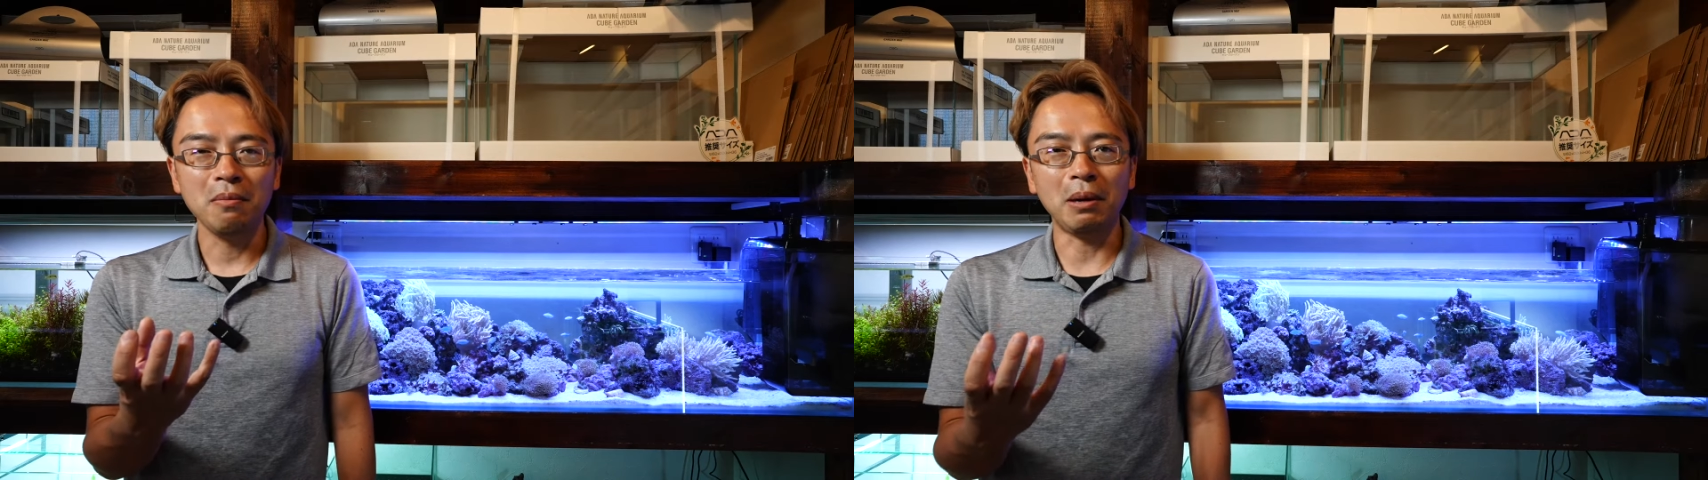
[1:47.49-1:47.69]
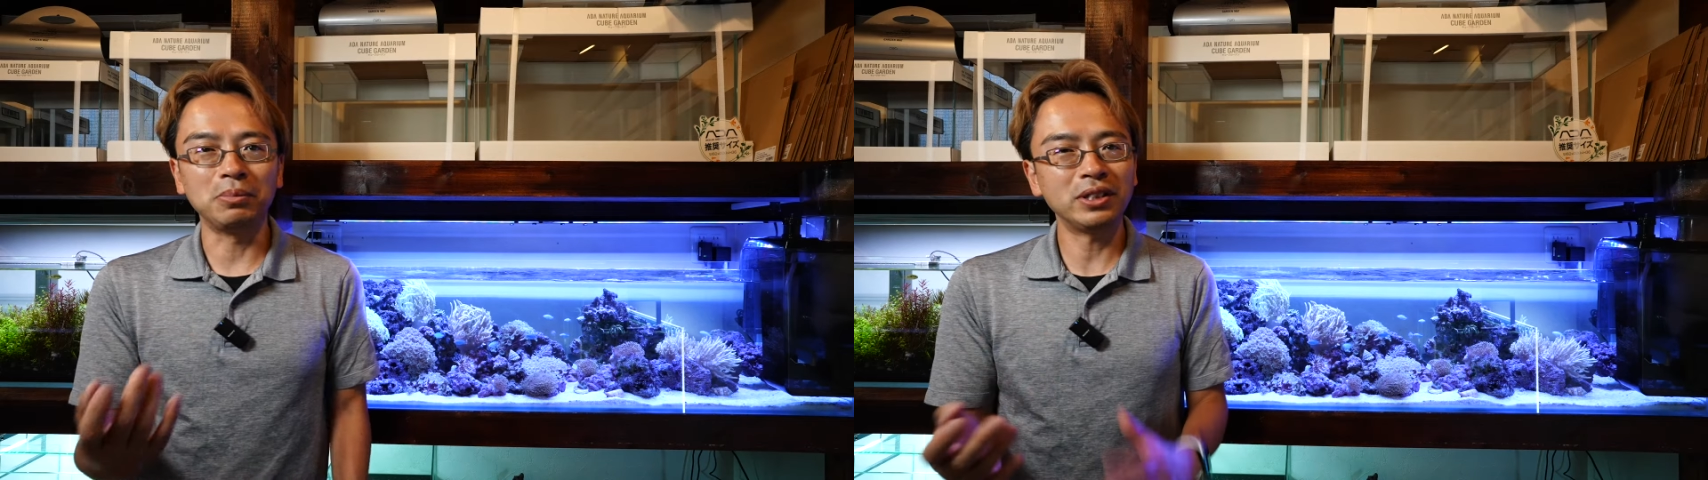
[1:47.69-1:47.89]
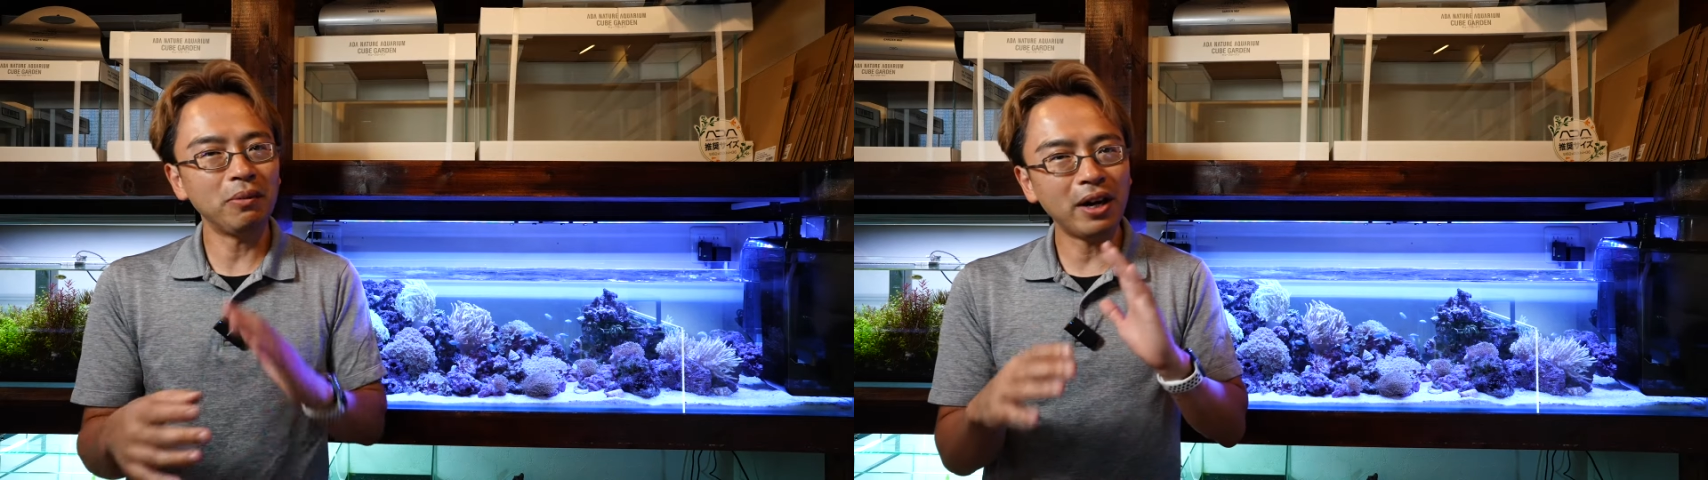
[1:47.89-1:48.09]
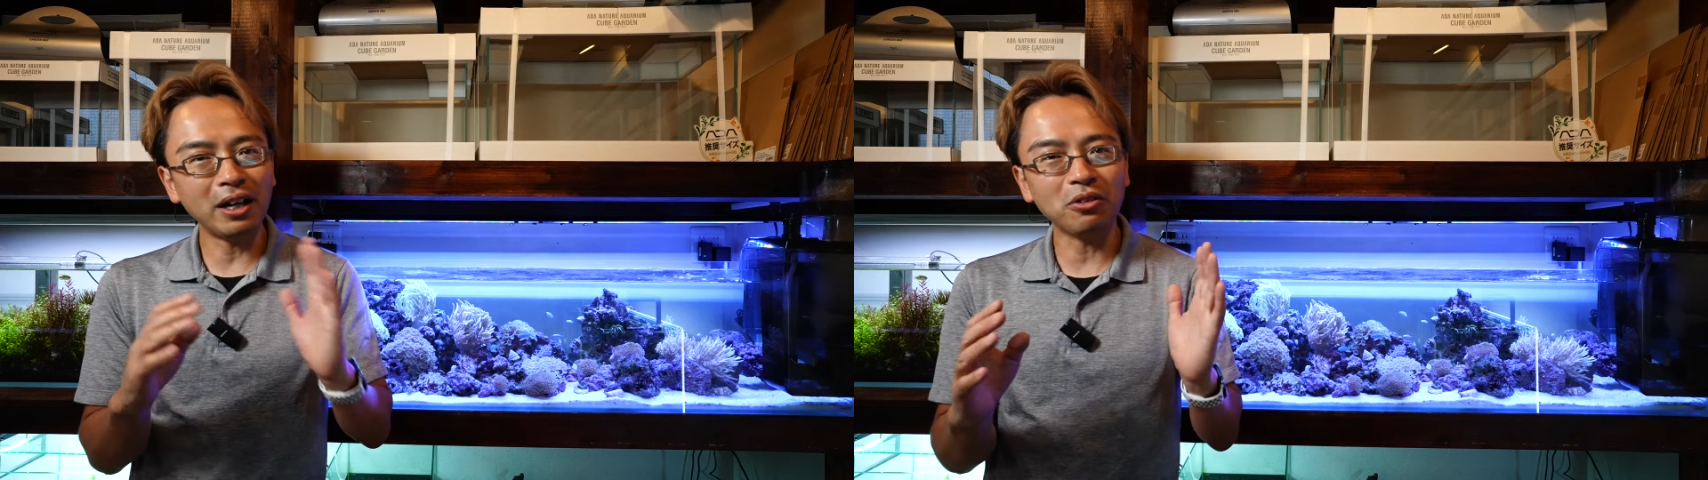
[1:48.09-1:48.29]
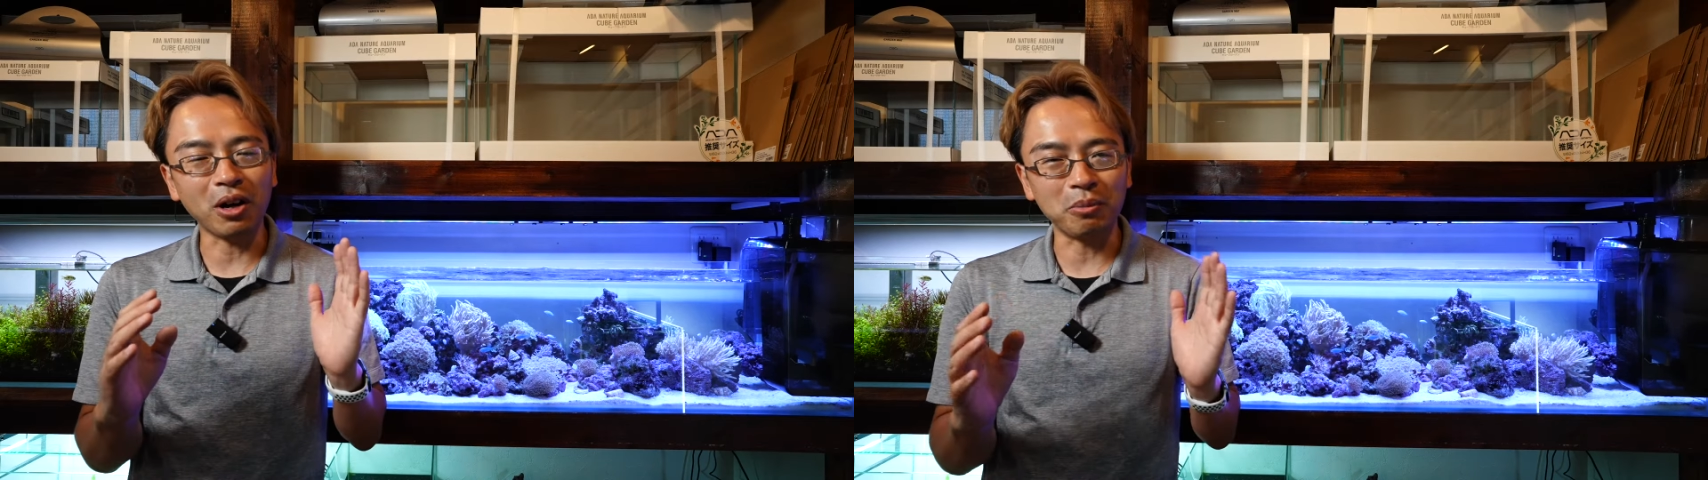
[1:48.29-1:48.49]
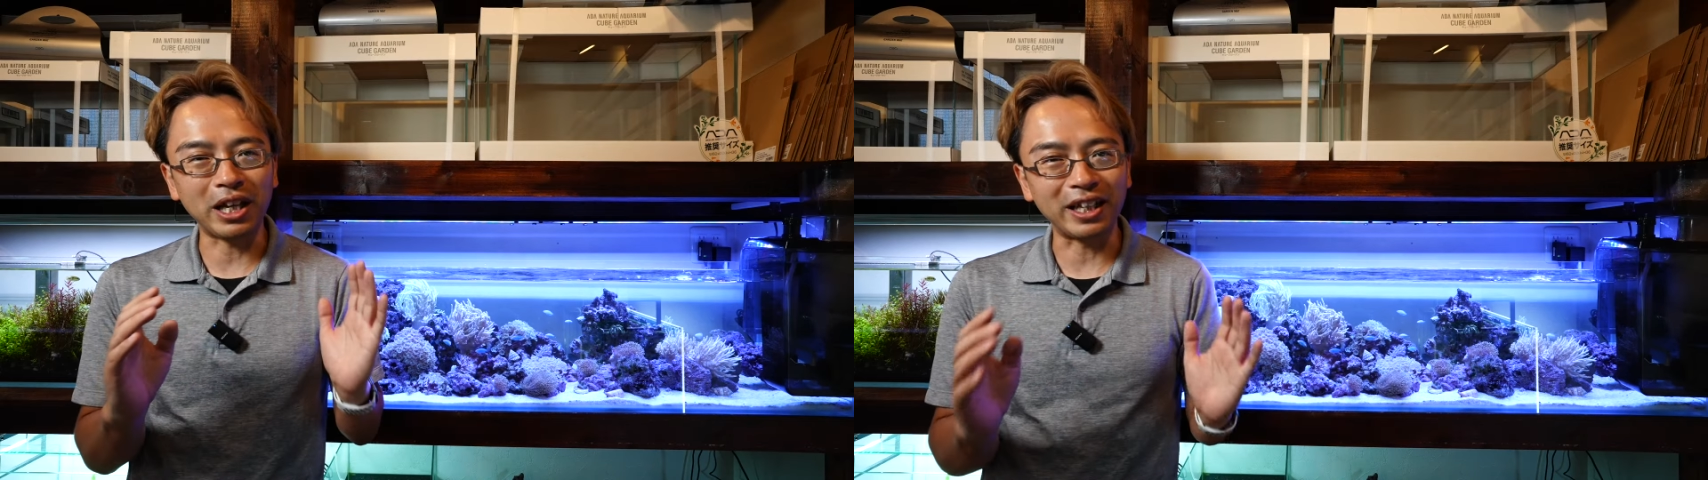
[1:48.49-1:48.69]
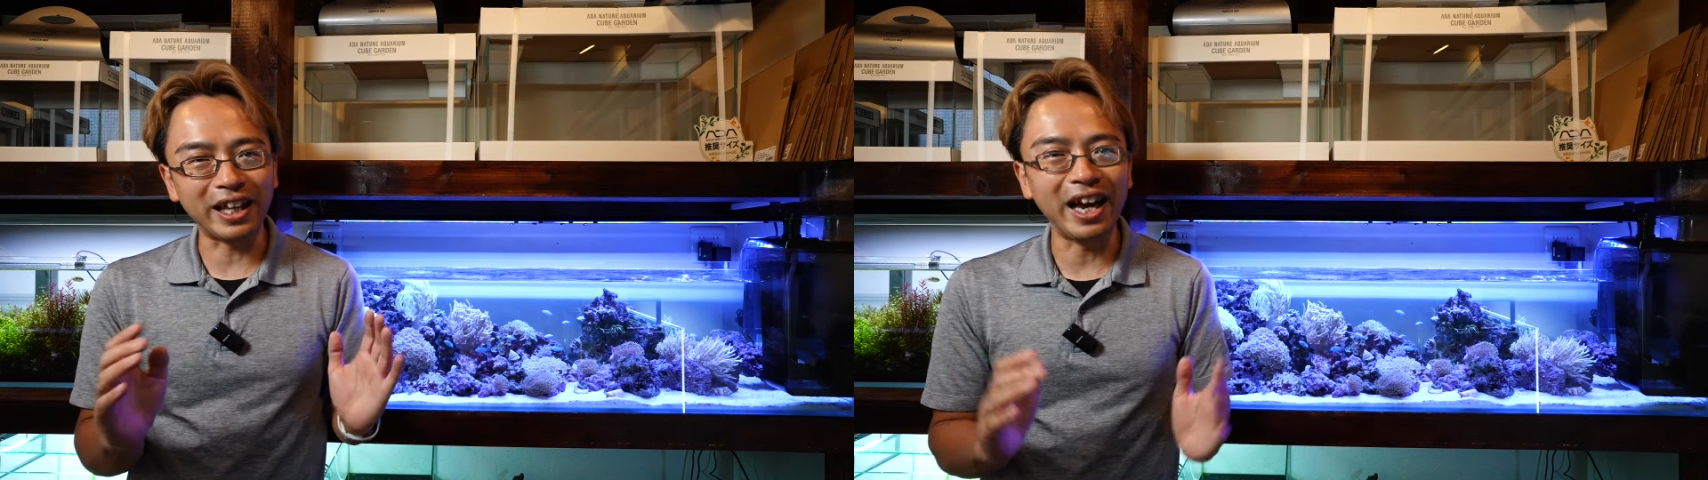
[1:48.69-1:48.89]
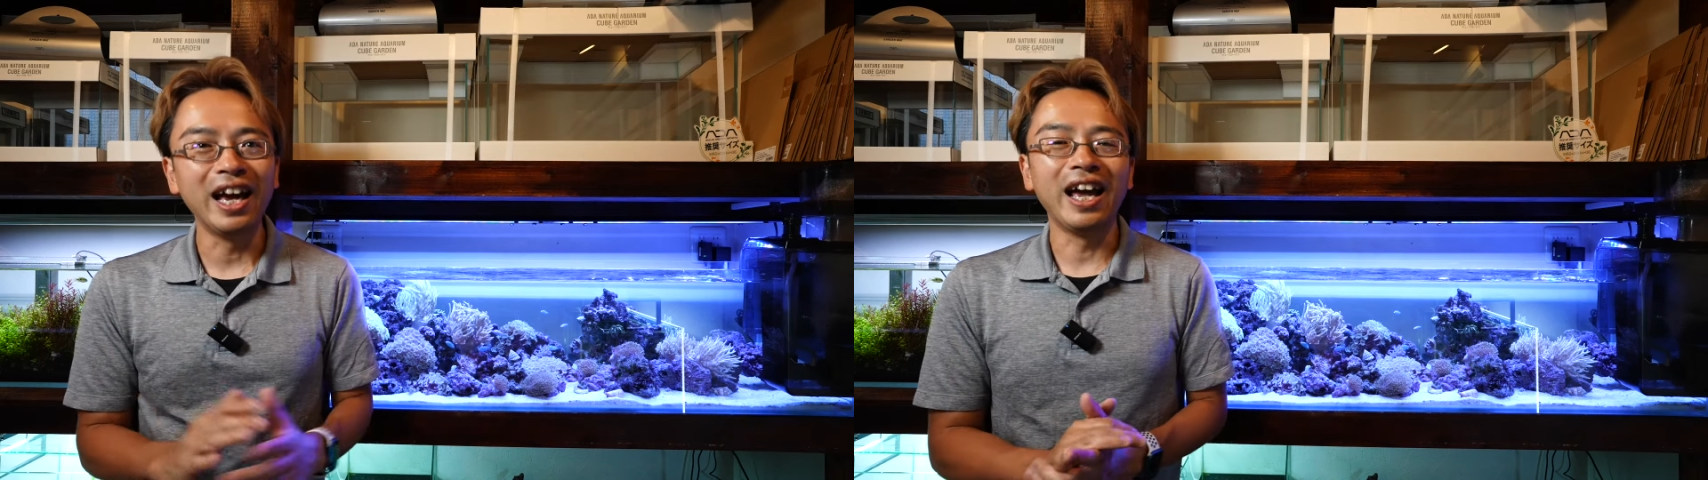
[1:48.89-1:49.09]
まあ、ブセファランドラみたいな
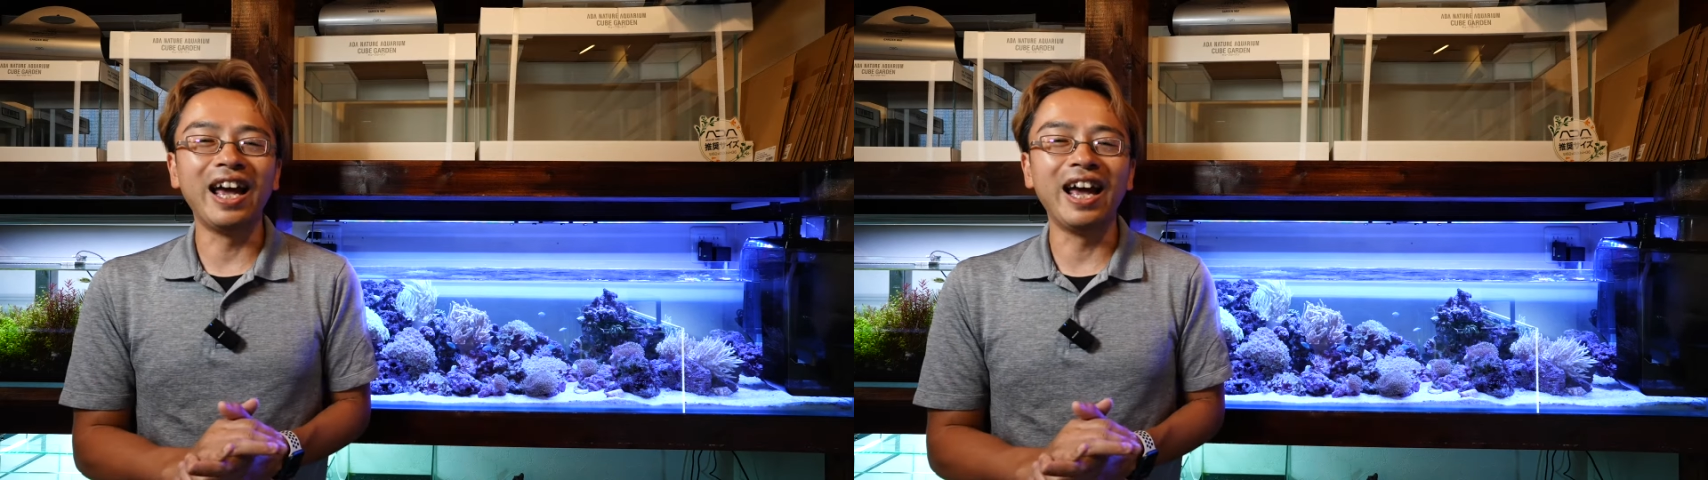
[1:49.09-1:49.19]
ね、